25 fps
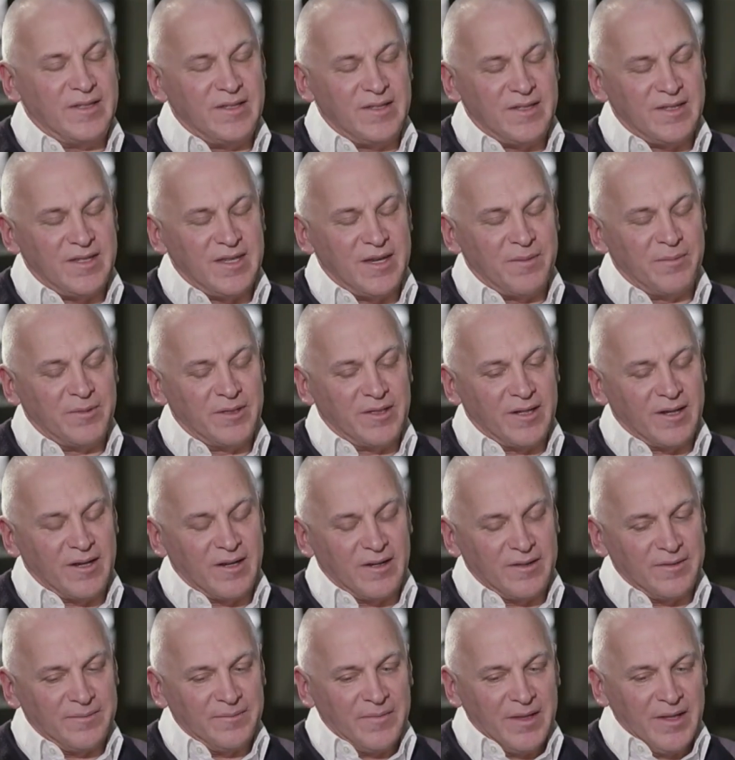система
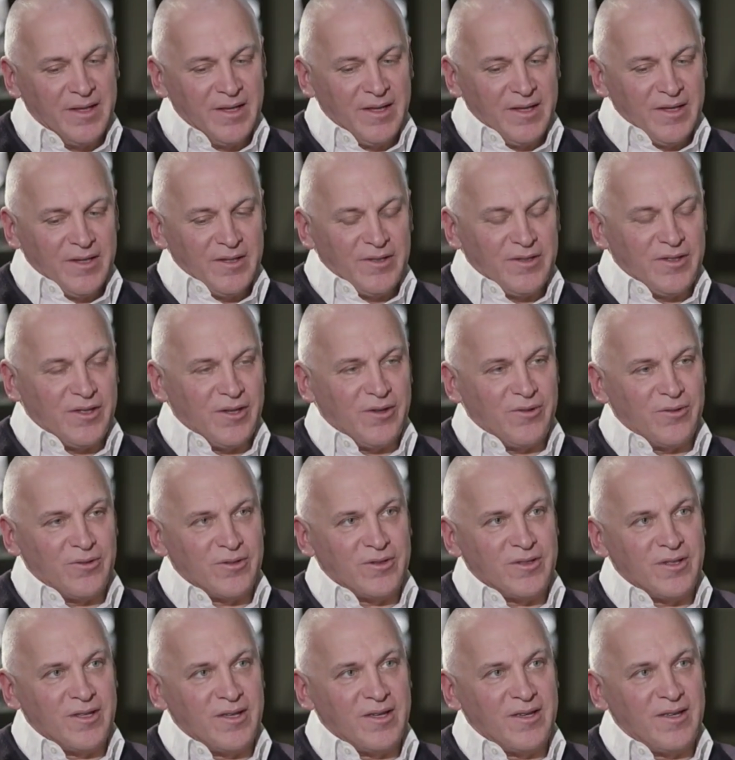такая
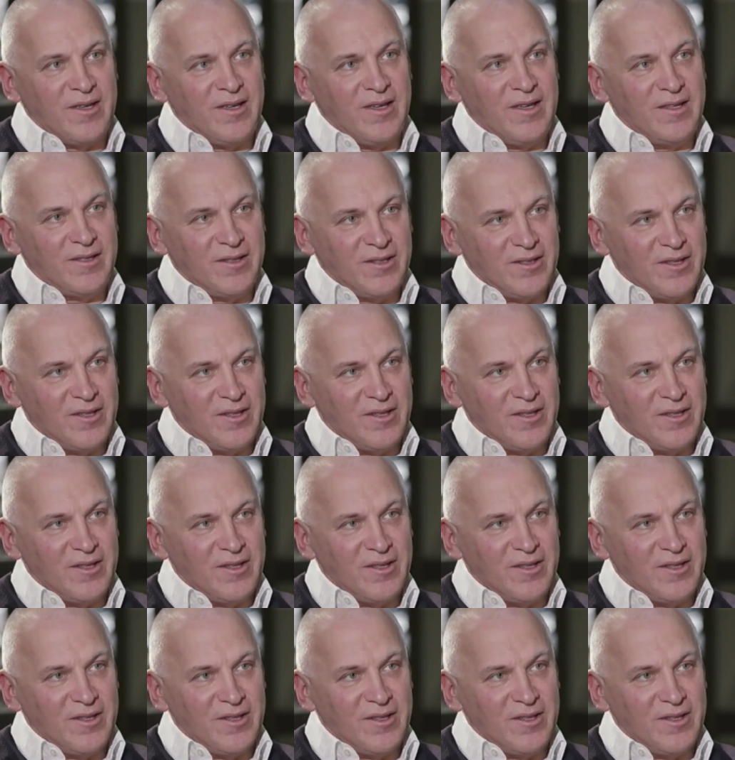серьезная. Это